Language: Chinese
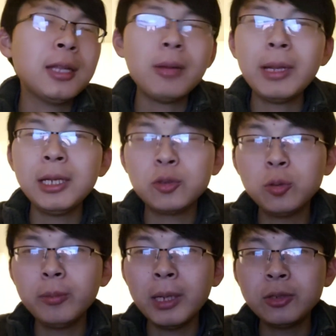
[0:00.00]
那边一
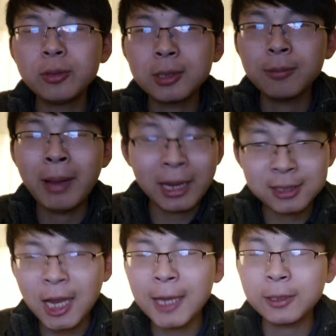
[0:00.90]
出门就是买个
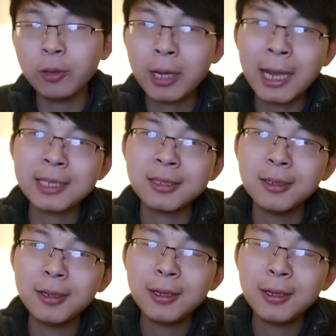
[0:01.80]
菜都要开车。